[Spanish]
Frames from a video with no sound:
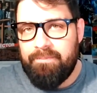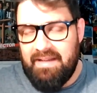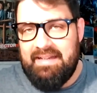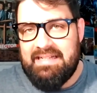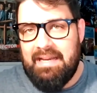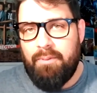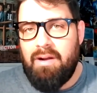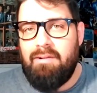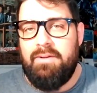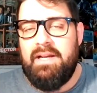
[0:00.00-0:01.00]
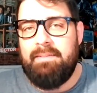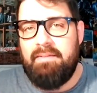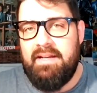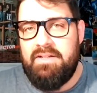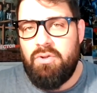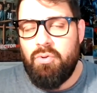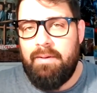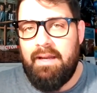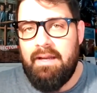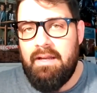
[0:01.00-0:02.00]
en esa época cuando le iba bien en
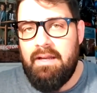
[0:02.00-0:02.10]
YouTube,